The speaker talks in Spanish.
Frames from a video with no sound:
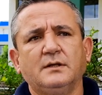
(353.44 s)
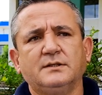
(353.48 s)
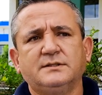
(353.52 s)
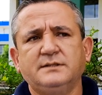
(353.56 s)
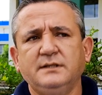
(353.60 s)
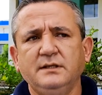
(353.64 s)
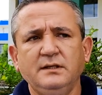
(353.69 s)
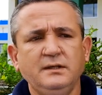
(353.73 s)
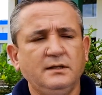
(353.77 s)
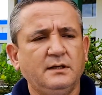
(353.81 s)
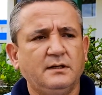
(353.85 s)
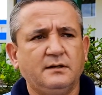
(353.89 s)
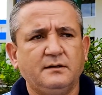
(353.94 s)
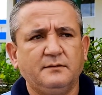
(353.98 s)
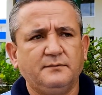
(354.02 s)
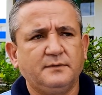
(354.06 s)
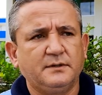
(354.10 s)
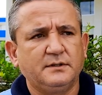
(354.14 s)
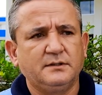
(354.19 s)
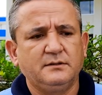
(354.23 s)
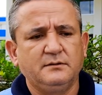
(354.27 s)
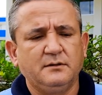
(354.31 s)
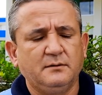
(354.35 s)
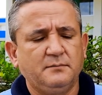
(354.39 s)
Sí,
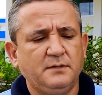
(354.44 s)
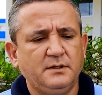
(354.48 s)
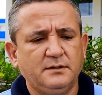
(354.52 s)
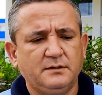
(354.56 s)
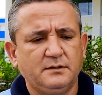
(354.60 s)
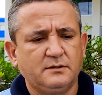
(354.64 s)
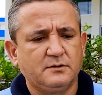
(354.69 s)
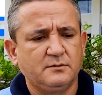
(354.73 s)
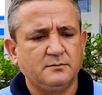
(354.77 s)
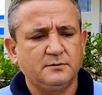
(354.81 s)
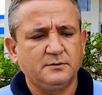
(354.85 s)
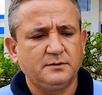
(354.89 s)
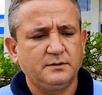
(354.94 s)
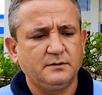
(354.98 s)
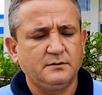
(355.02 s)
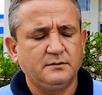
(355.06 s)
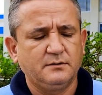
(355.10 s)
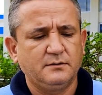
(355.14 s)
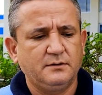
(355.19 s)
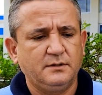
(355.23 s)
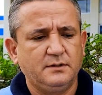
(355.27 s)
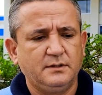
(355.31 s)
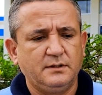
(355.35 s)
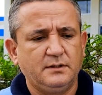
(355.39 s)
efectivamente, como
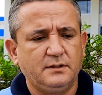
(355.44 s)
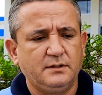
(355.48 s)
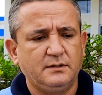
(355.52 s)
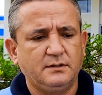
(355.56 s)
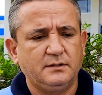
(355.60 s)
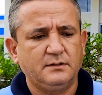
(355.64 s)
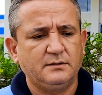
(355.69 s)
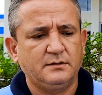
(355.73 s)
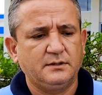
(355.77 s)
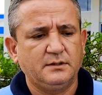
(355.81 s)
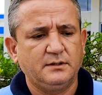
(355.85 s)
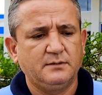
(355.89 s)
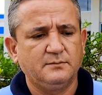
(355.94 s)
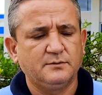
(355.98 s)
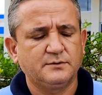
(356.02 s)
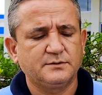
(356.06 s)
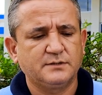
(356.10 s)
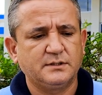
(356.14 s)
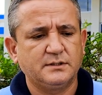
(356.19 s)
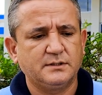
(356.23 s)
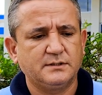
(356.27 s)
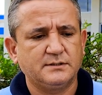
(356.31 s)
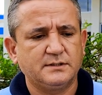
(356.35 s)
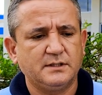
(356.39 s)
digo, eh, tenemos
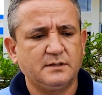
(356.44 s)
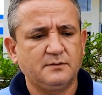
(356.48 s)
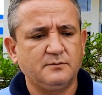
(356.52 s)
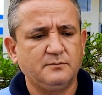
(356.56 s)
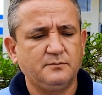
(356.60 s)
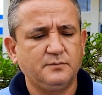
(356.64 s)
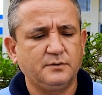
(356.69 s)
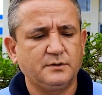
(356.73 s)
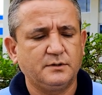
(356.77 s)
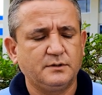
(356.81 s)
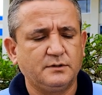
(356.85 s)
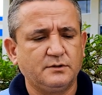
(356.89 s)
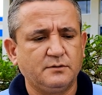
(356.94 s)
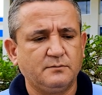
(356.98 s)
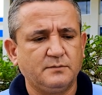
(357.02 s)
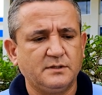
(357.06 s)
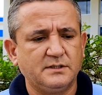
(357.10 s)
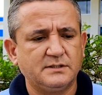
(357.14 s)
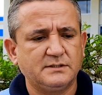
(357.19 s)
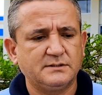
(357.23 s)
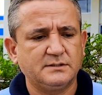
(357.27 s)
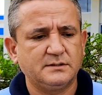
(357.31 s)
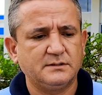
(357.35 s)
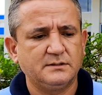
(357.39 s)
que estar un poquito
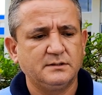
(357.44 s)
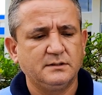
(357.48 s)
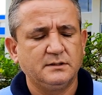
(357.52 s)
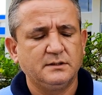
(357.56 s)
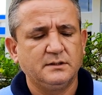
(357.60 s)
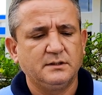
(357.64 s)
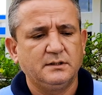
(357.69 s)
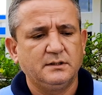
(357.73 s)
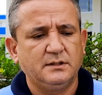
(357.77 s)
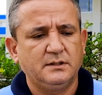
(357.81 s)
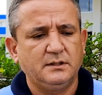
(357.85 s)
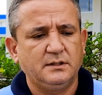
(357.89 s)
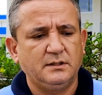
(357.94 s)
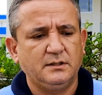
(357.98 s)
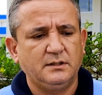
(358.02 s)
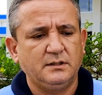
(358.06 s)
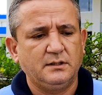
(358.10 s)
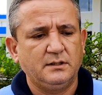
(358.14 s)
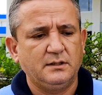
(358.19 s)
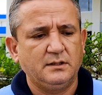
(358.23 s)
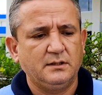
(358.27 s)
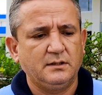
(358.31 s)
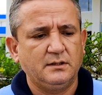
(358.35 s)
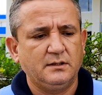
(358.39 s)
más
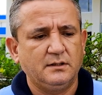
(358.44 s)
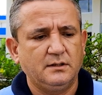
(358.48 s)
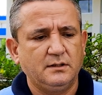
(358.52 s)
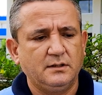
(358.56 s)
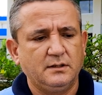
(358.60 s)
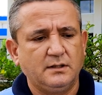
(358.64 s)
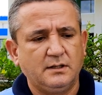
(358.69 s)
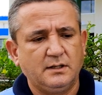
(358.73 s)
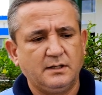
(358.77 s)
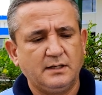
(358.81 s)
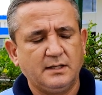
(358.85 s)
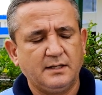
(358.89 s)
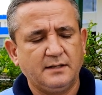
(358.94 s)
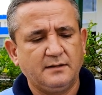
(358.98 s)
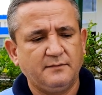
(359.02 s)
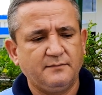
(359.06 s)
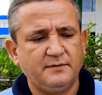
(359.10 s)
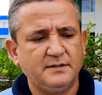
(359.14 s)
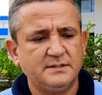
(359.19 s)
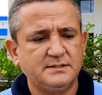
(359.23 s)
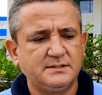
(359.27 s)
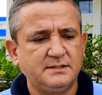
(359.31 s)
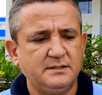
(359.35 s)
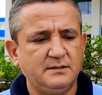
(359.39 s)
a la
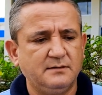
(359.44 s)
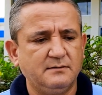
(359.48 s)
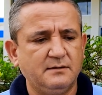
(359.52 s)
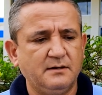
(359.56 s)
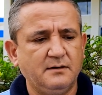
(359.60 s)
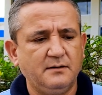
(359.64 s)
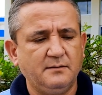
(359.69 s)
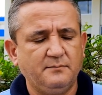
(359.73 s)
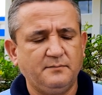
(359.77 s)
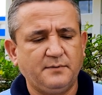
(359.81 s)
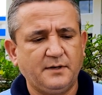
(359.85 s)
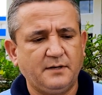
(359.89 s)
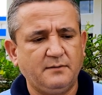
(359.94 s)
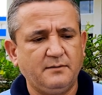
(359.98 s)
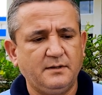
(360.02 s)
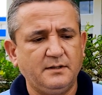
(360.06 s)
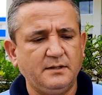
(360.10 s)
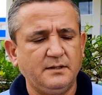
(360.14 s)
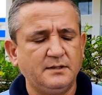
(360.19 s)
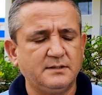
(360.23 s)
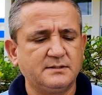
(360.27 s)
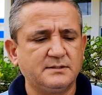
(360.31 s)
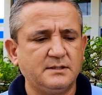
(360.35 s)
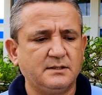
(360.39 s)
defensiva,
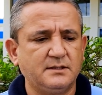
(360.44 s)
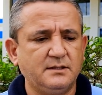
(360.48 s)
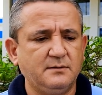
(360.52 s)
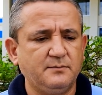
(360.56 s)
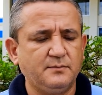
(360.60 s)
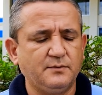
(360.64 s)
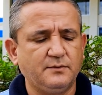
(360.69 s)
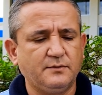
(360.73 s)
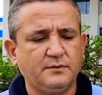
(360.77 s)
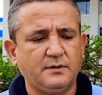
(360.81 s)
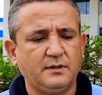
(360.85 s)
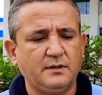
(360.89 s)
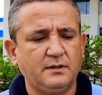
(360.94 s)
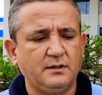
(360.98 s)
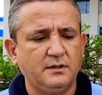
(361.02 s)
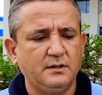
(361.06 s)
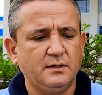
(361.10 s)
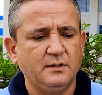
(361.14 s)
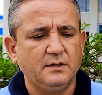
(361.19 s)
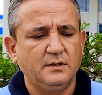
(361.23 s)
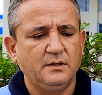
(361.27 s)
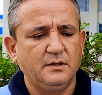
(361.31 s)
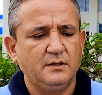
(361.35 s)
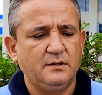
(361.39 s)
prevenir este tipo de,
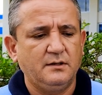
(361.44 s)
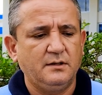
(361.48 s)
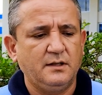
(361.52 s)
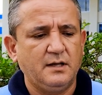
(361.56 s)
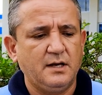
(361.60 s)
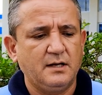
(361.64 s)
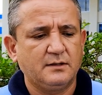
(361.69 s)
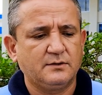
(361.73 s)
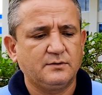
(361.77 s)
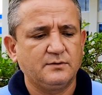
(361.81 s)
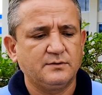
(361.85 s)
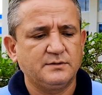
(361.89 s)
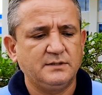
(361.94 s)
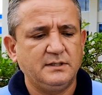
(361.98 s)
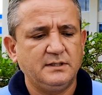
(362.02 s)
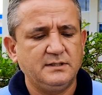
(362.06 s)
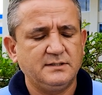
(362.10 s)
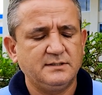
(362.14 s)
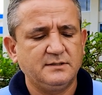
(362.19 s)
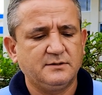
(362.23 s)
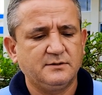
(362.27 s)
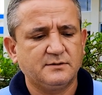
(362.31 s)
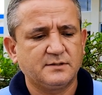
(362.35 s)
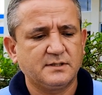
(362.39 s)
de actos
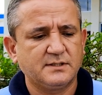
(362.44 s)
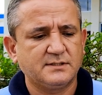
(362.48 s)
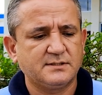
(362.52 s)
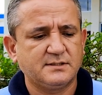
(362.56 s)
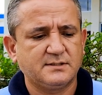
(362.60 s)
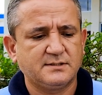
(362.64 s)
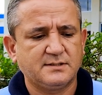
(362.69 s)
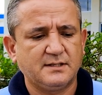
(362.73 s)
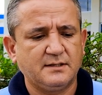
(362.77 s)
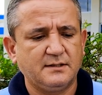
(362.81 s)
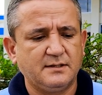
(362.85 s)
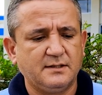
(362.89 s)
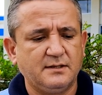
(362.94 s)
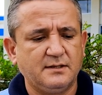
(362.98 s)
ilícitos que se están